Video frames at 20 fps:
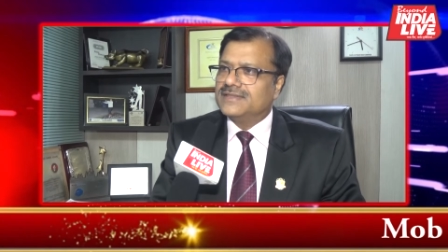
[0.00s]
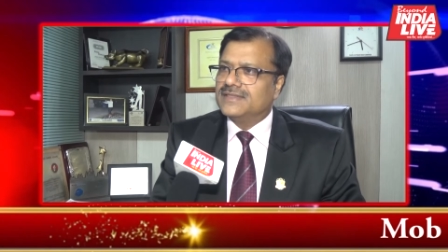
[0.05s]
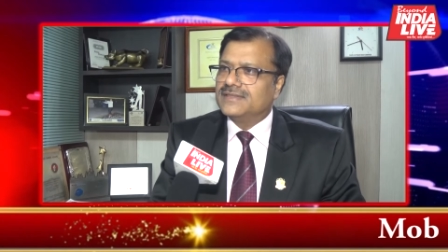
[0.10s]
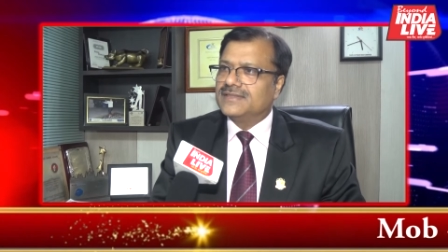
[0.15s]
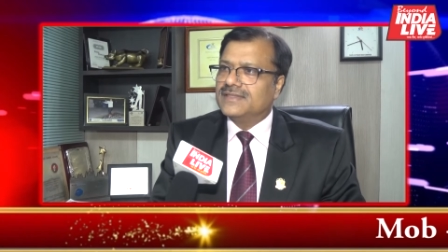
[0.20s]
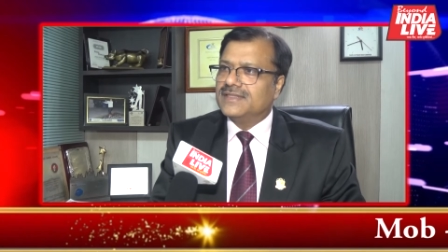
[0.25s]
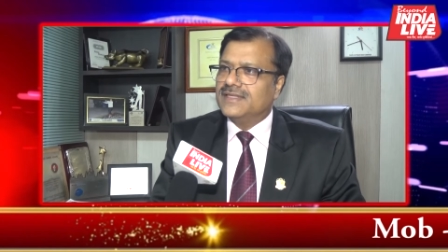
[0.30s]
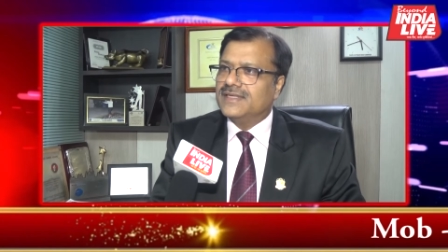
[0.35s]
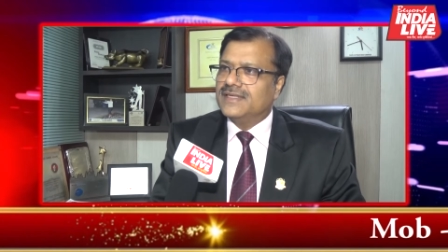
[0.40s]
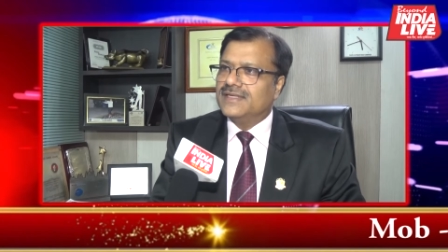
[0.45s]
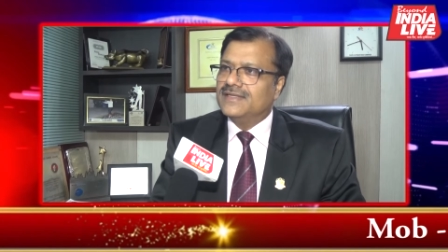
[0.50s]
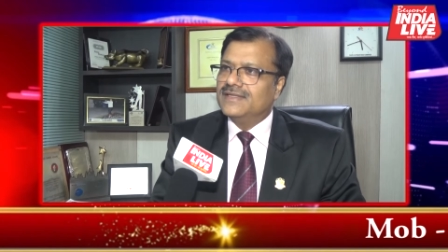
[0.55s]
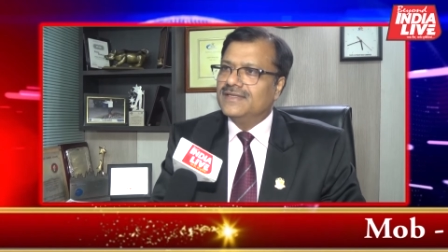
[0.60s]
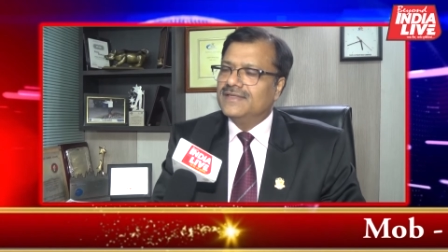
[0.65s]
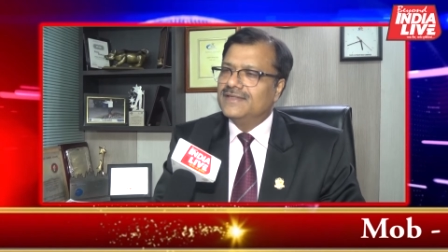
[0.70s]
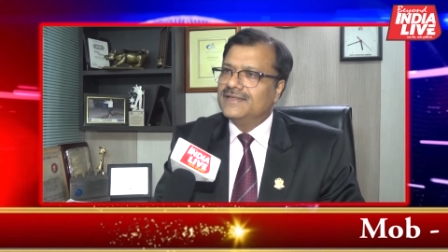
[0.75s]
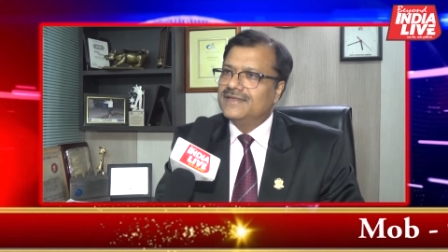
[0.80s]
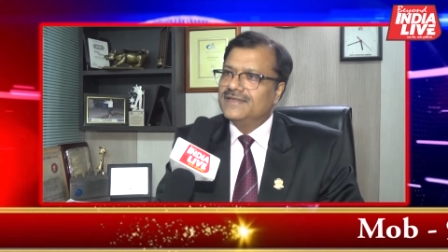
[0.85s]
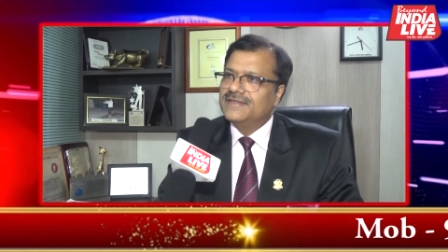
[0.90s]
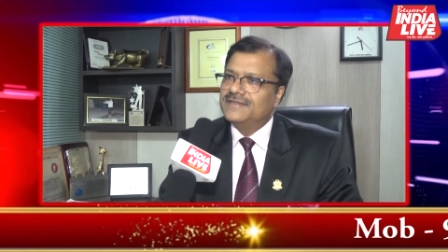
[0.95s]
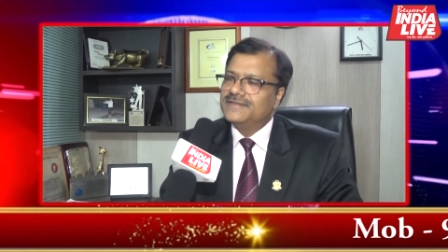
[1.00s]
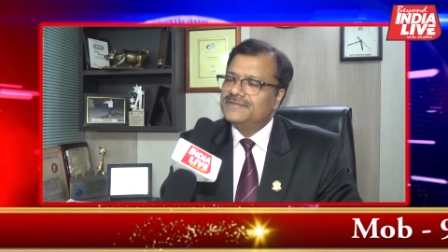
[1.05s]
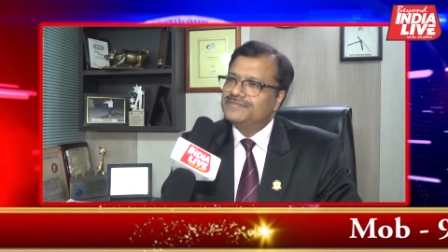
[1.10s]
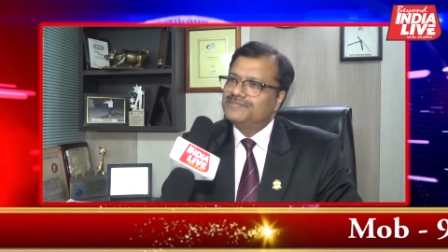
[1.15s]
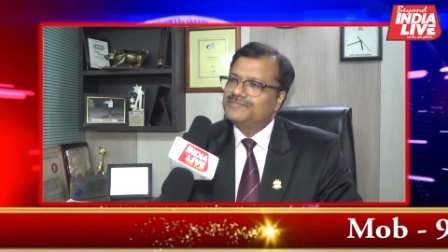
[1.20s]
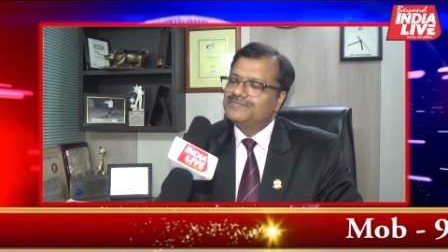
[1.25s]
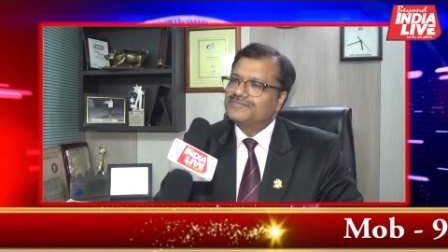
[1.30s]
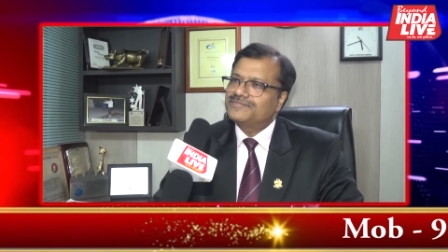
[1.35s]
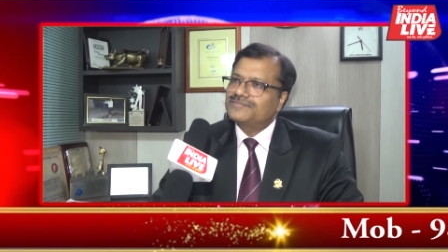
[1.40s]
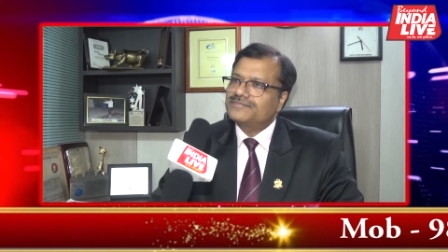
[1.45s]
सकते
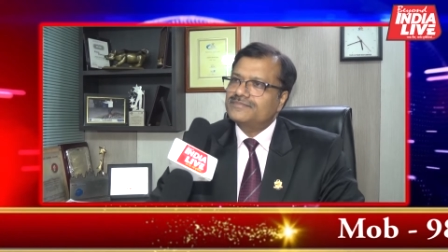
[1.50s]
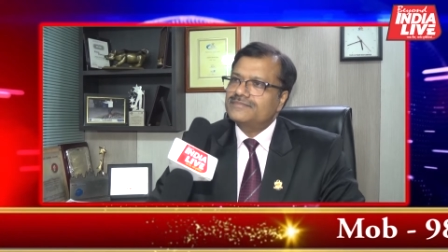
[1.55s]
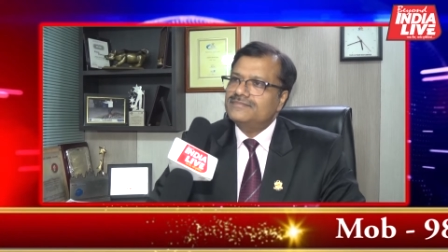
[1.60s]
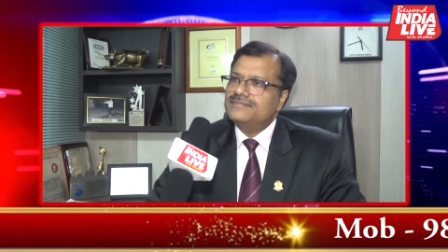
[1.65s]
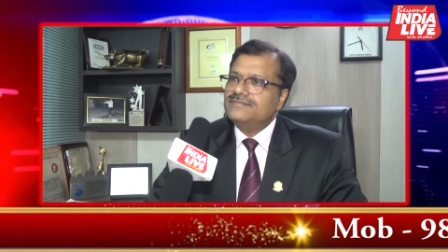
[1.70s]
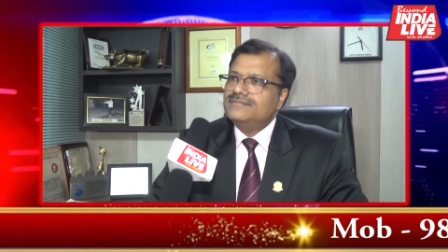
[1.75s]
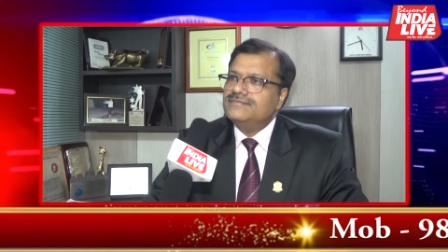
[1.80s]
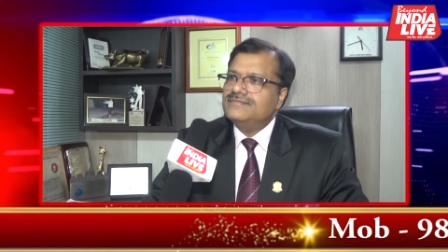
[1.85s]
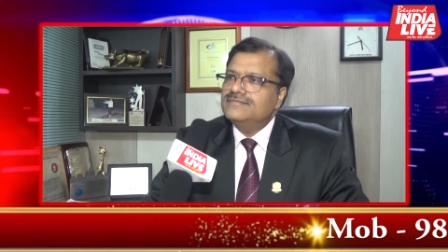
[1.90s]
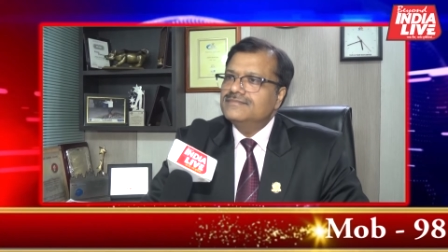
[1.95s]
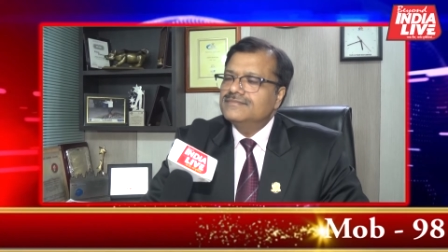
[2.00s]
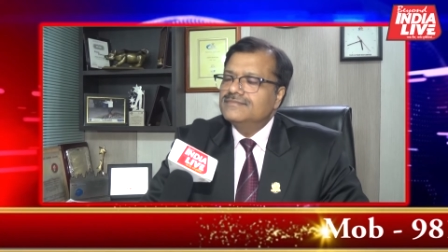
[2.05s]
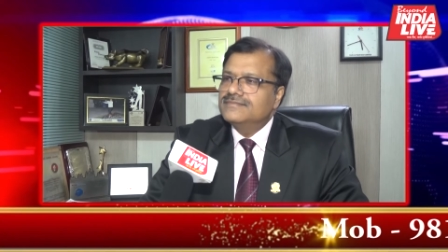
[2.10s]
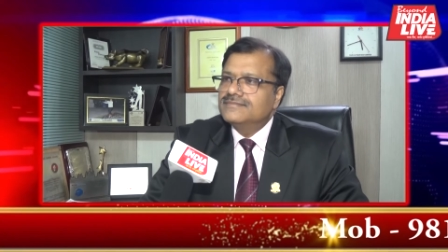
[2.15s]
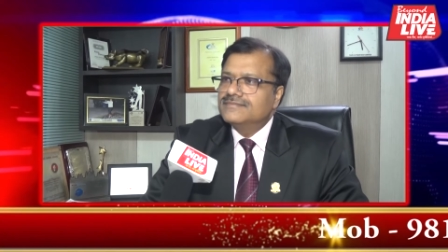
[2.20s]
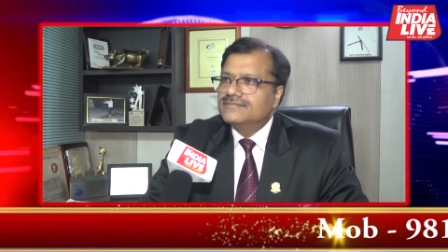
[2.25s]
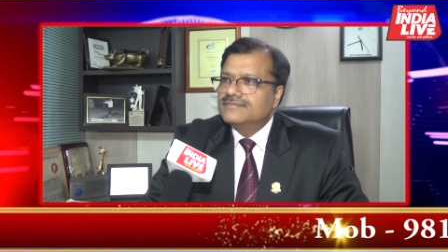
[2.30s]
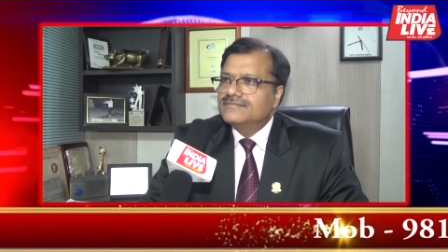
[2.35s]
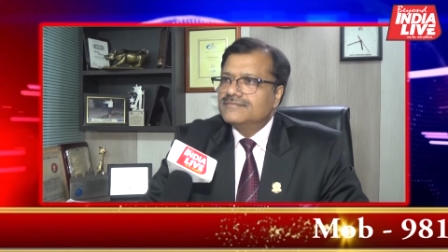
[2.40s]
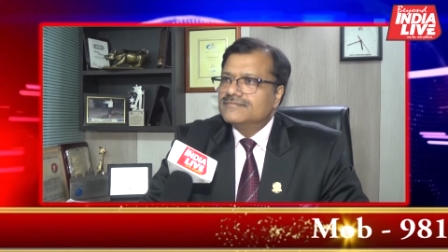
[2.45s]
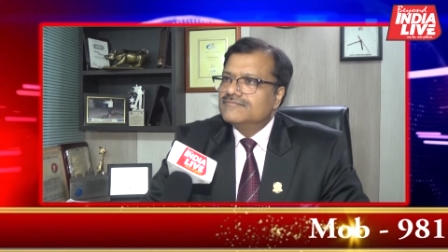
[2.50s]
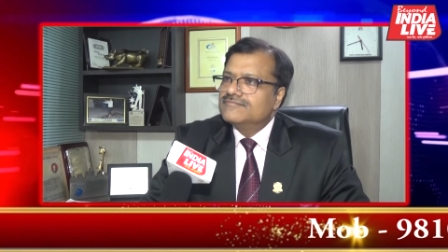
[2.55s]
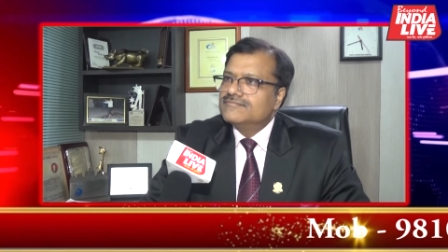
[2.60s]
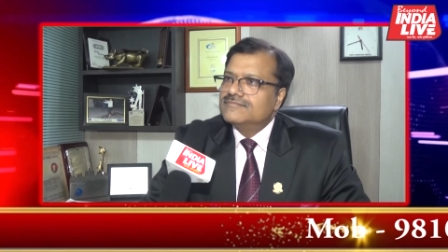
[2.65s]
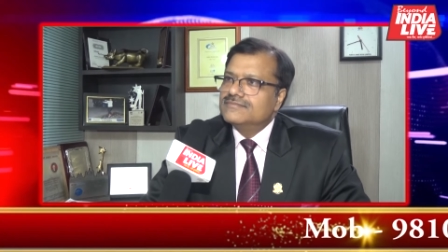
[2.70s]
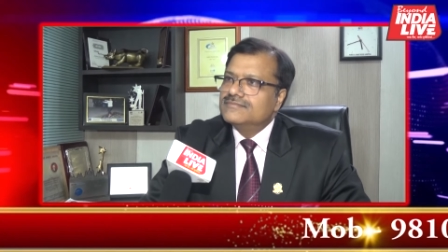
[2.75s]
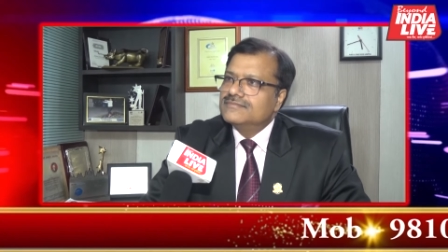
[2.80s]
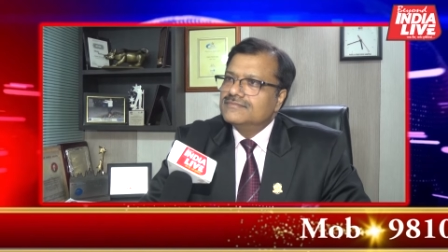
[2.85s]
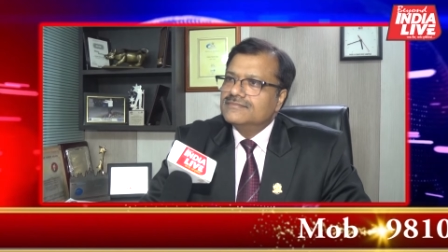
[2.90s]
खासकर आप जब यर्निंग कम है